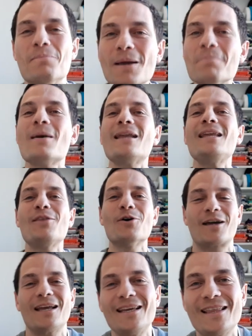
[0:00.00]
Bienvenidos
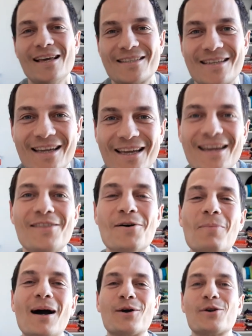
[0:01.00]
queridas y queridos
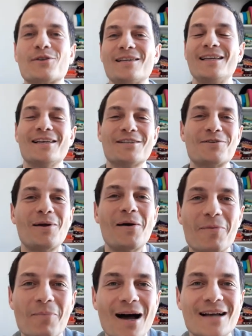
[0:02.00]
macrocenes una
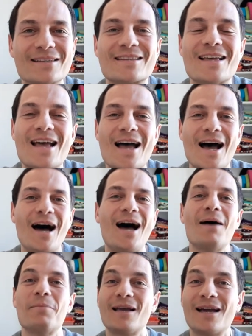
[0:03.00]
vez más
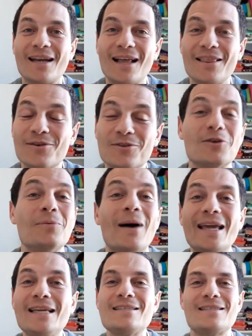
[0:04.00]
a mi canal de YouTube,
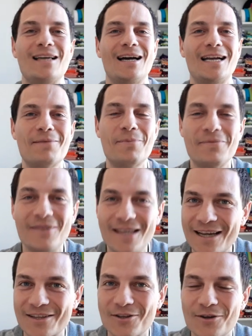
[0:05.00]
a Instagram en
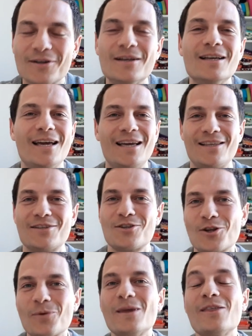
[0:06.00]
directo. Este es
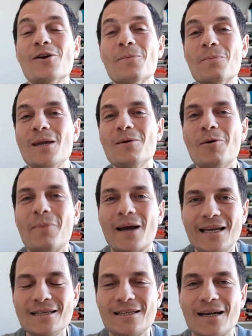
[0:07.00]
otro vídeo en vivo
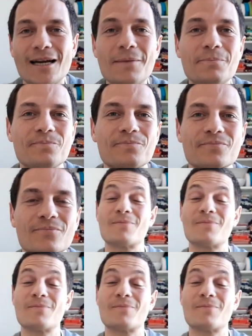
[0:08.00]
para Instagram.